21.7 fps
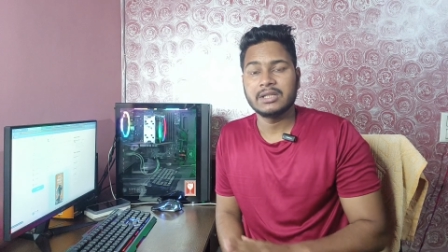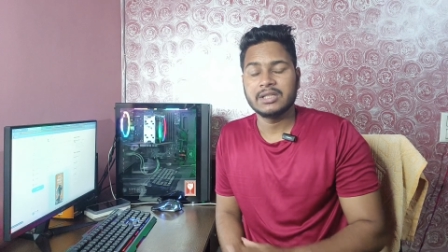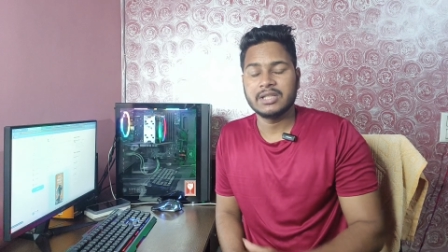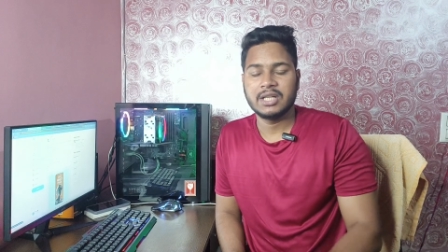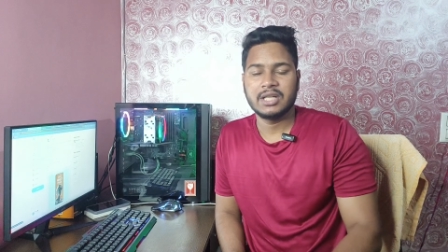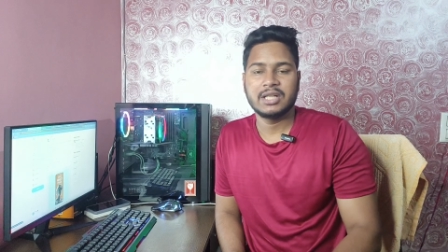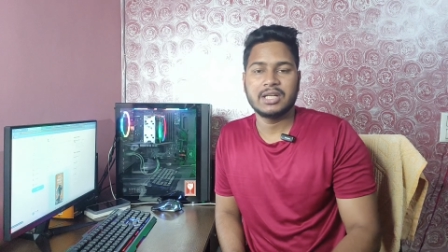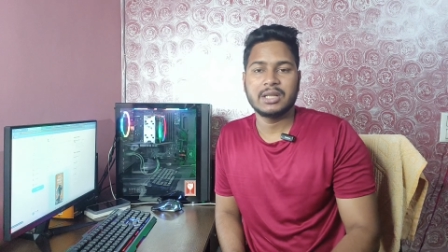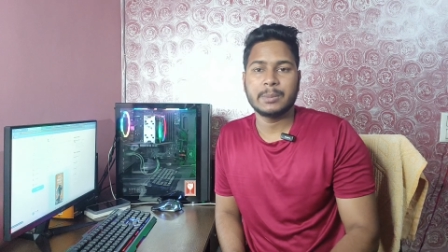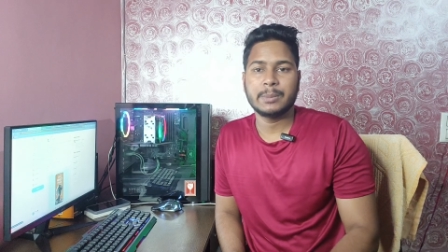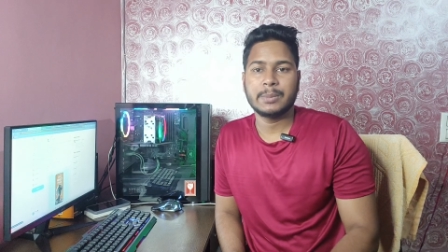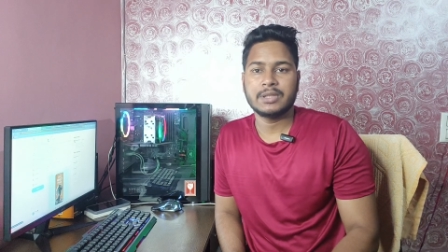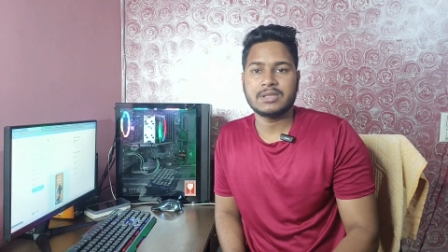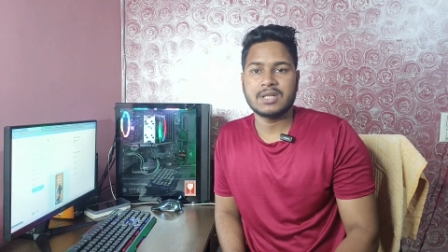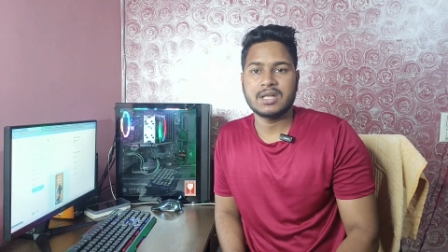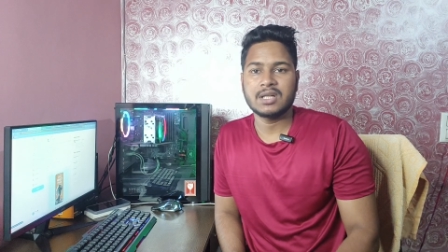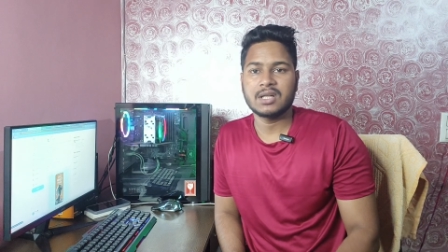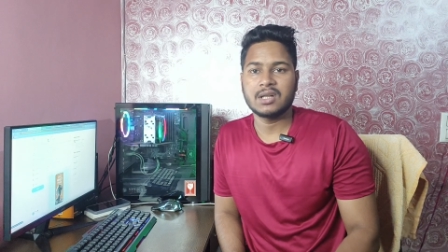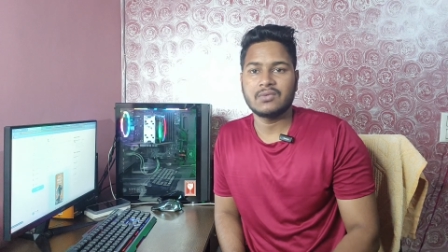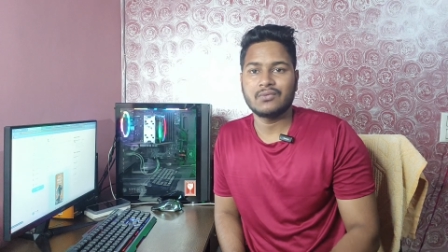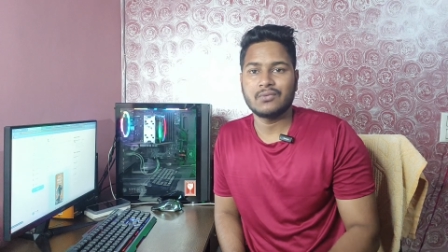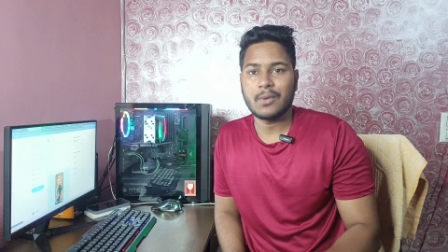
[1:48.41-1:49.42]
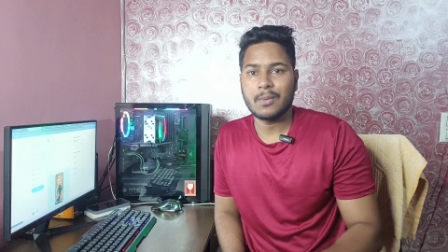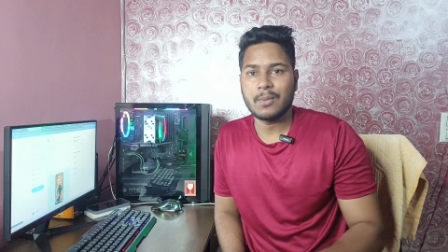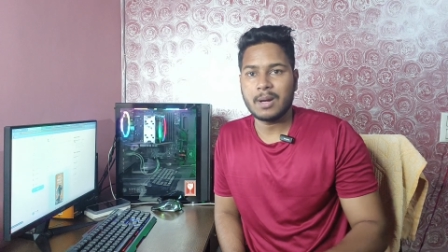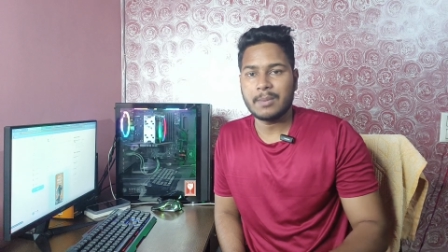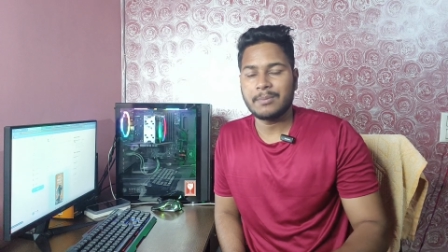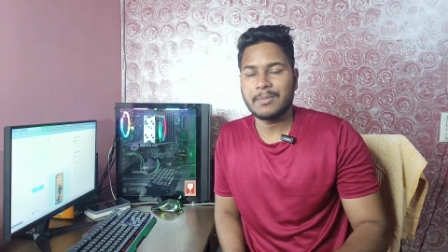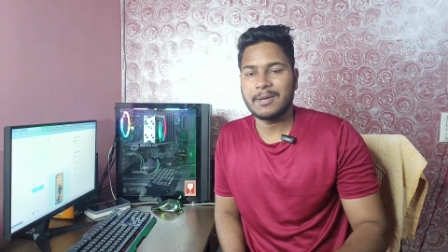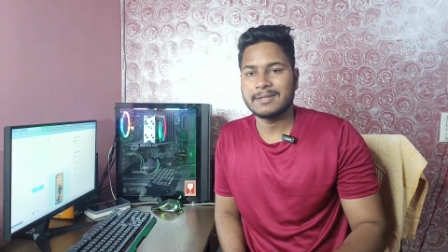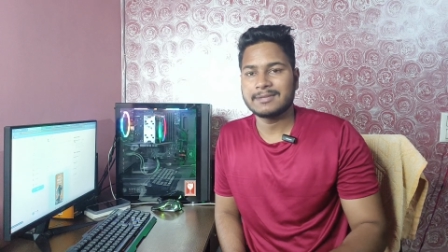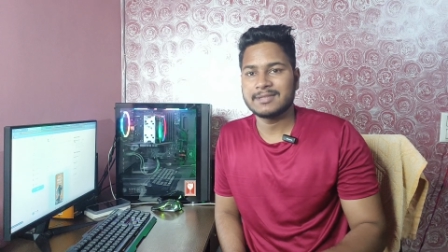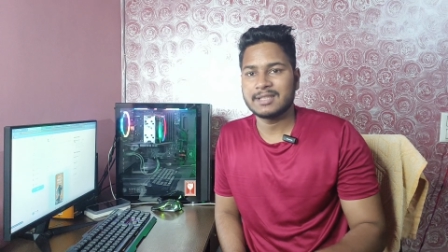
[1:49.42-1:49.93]
ये हंड्रेड परसेंट कन्फर्म
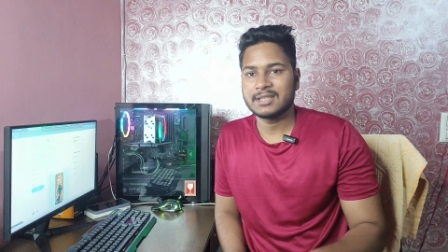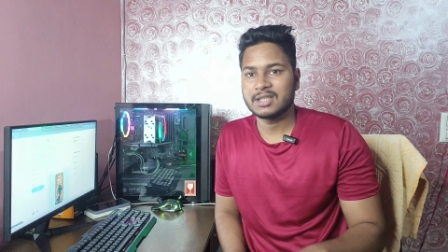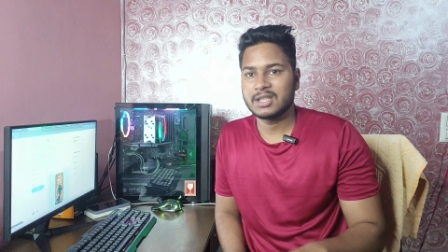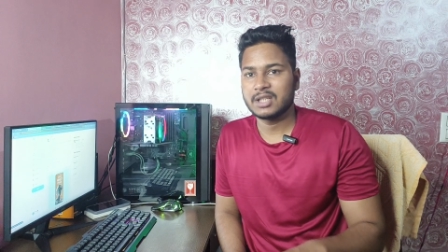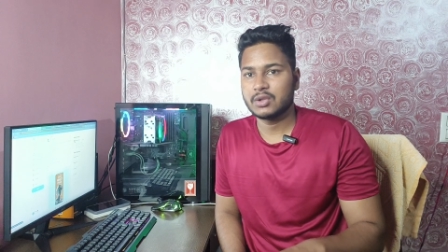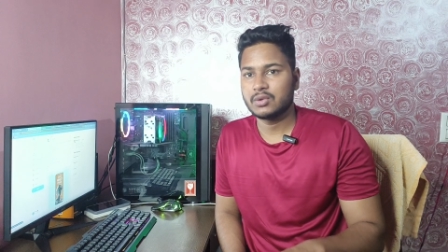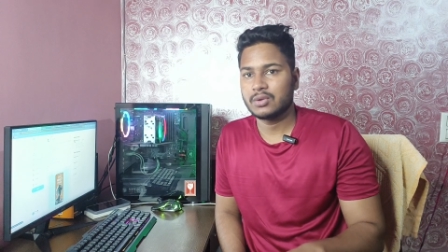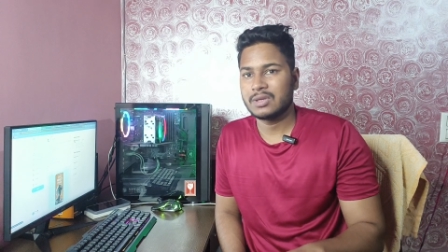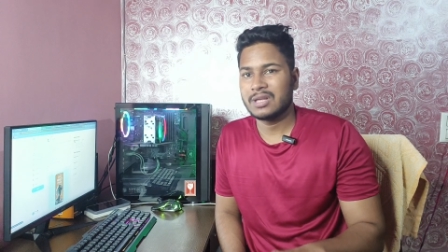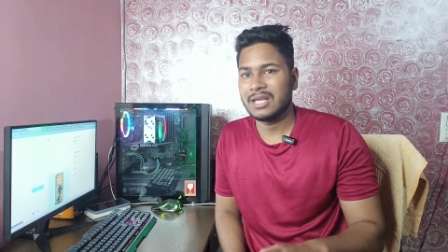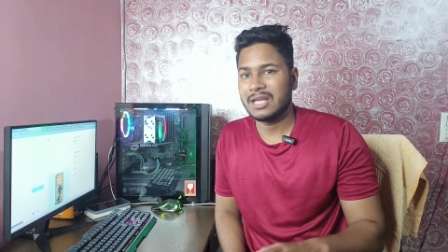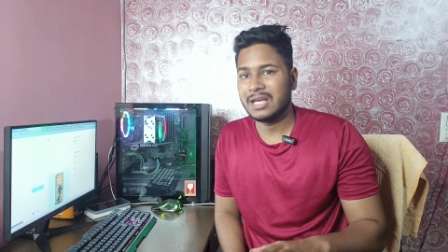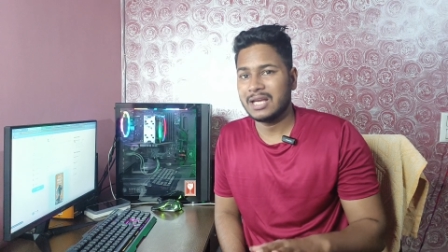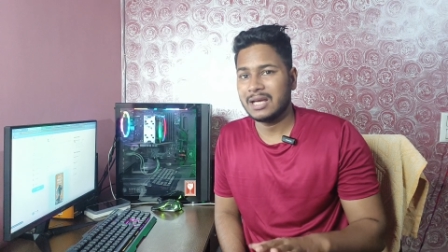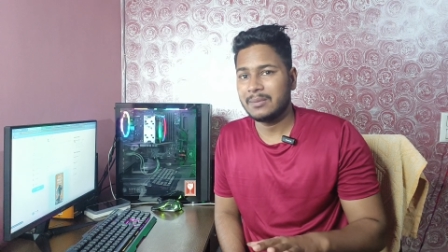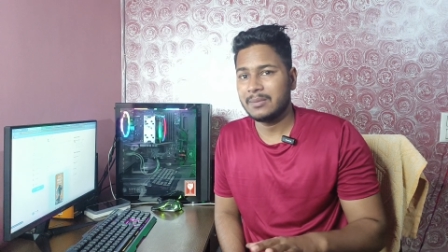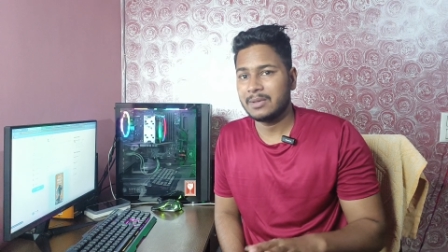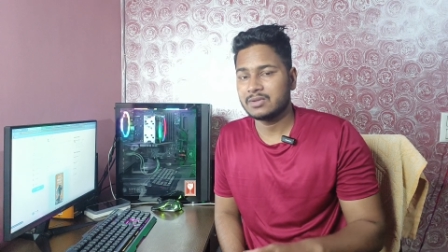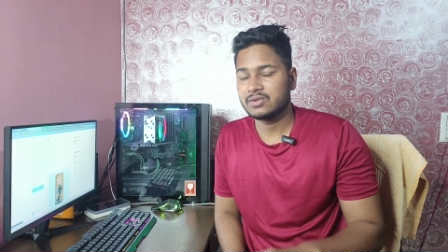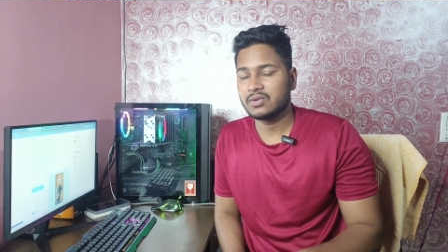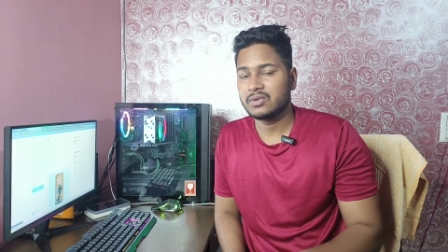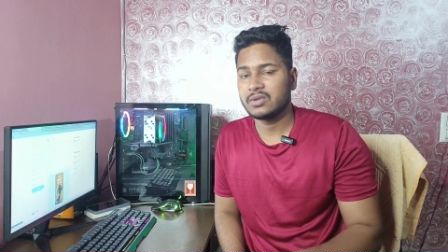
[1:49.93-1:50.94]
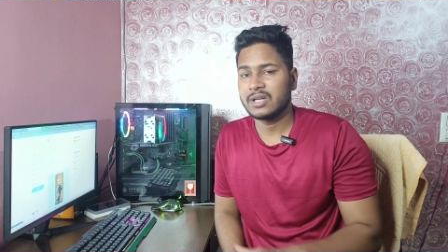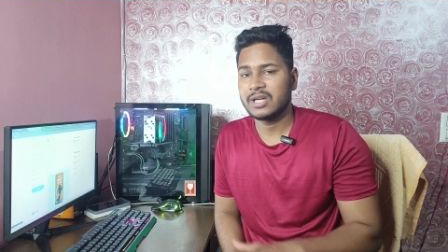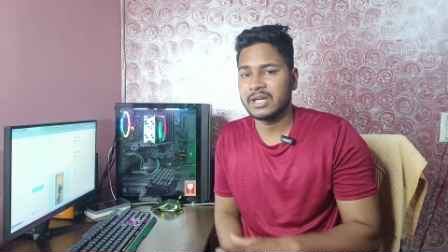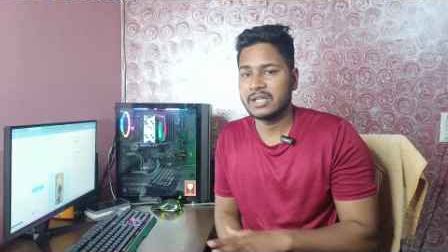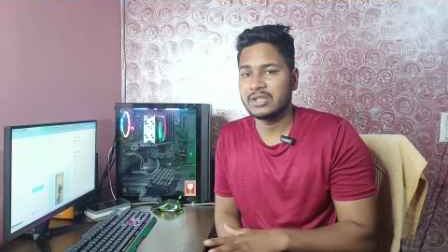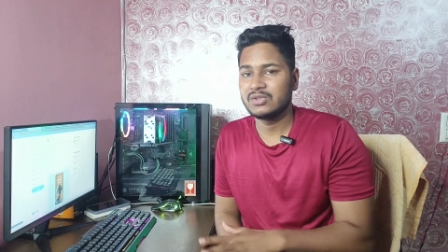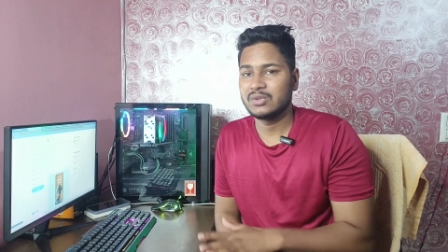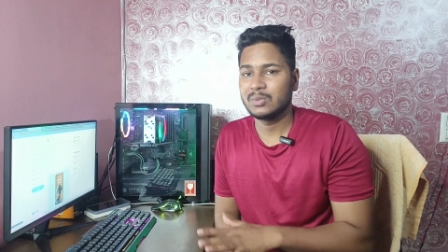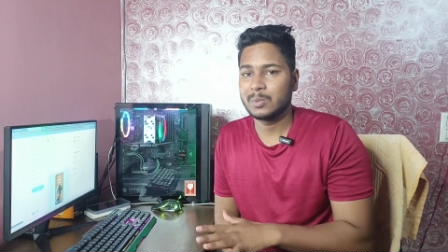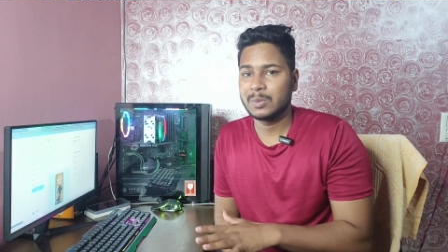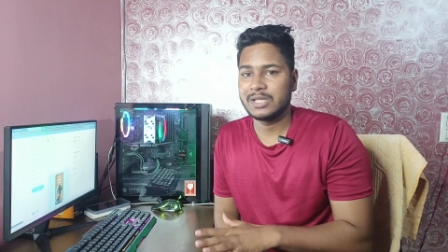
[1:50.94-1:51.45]
आप मान सकते हैं क्योंकि अमेजोन का
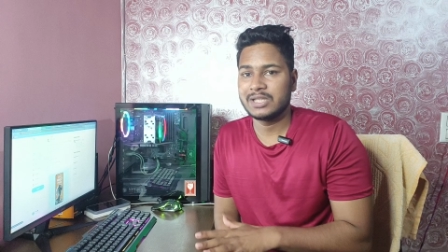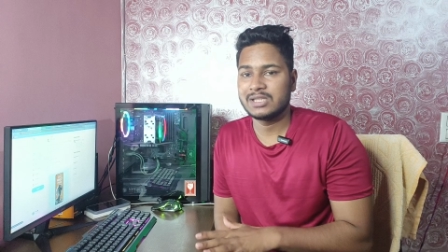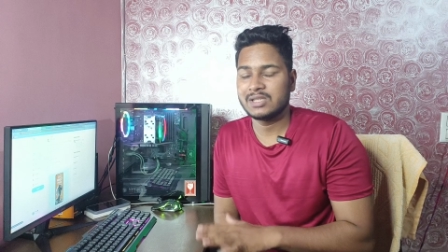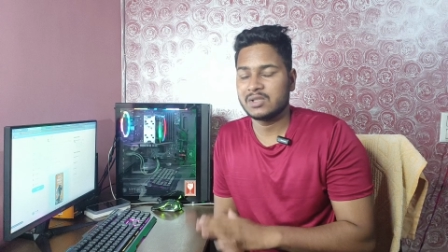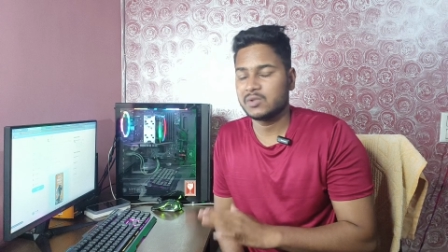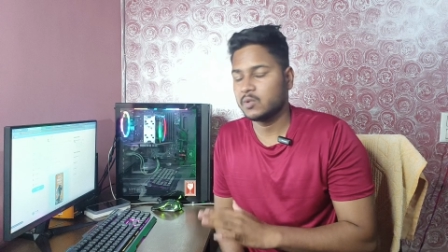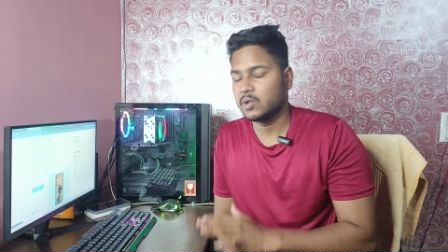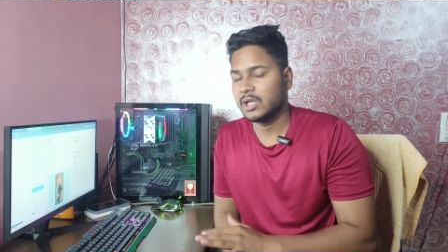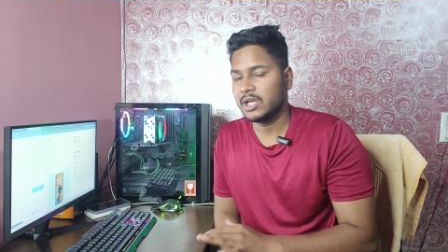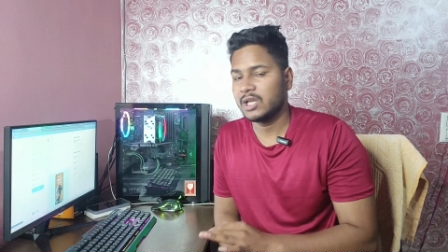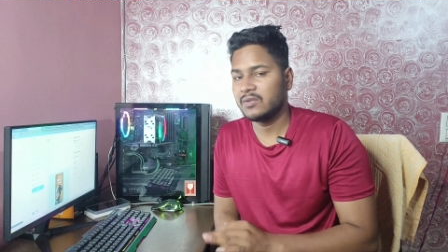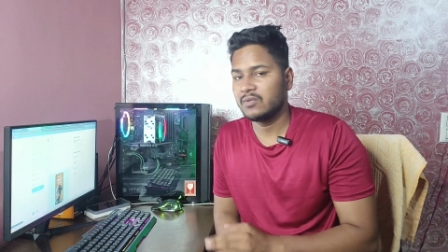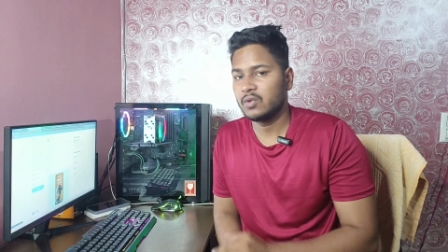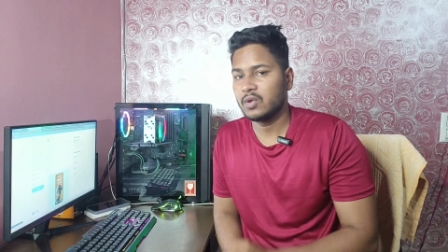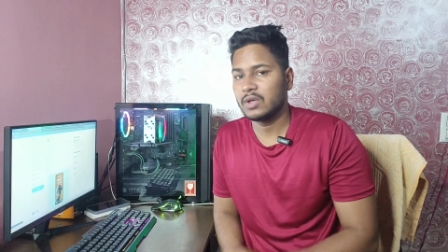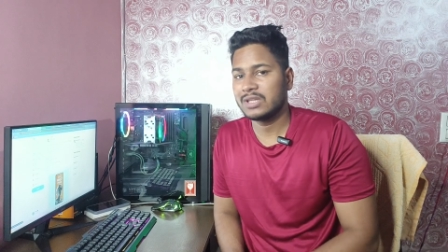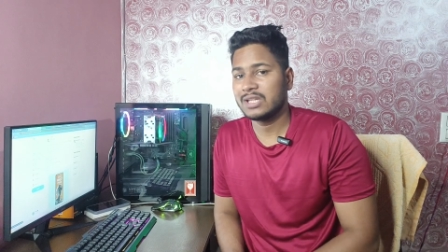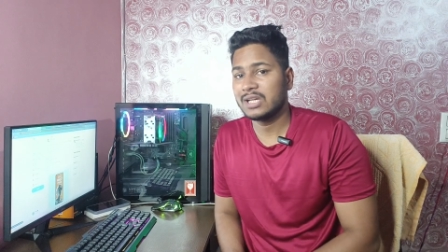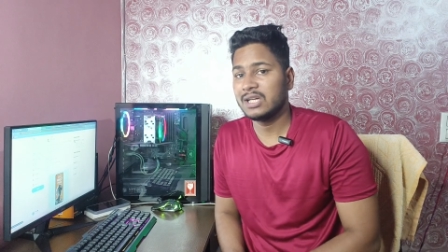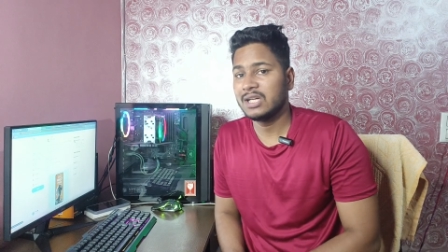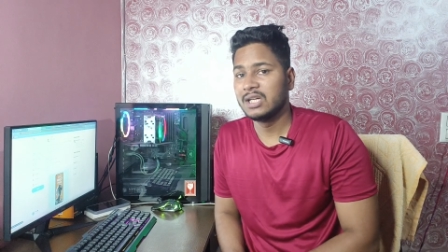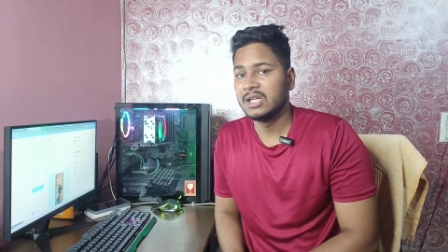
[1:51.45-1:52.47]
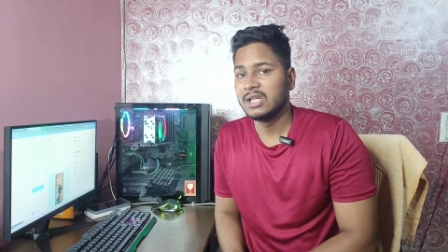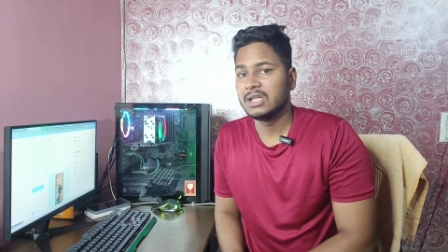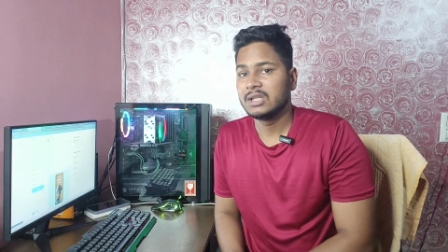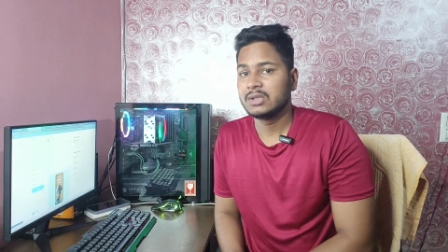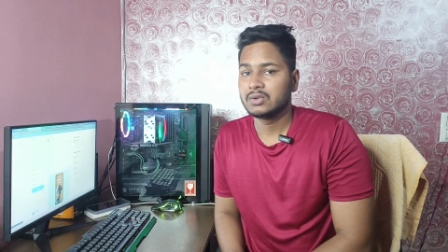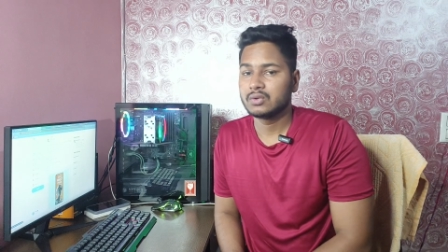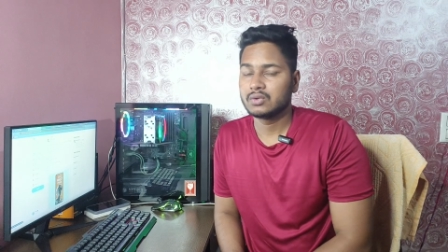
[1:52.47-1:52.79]
ही जो पेज लाइव हुआ था